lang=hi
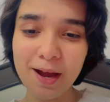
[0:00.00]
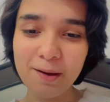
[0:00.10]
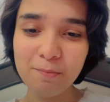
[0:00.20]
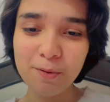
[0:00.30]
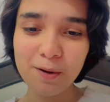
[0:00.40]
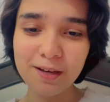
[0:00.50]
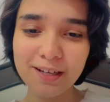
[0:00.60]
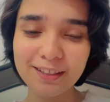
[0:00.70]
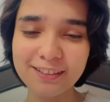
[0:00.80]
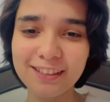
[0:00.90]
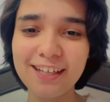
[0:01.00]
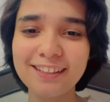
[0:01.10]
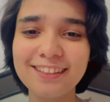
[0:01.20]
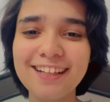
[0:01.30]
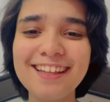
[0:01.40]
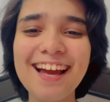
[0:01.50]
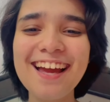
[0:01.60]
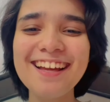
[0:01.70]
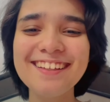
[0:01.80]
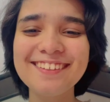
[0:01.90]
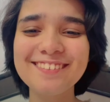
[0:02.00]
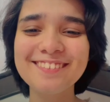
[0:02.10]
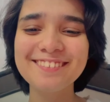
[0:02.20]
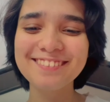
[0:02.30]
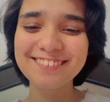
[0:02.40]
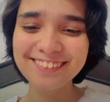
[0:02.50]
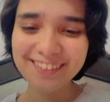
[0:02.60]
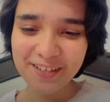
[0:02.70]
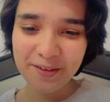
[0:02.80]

आप बॉय कट अच्छा लगता है थैंक यू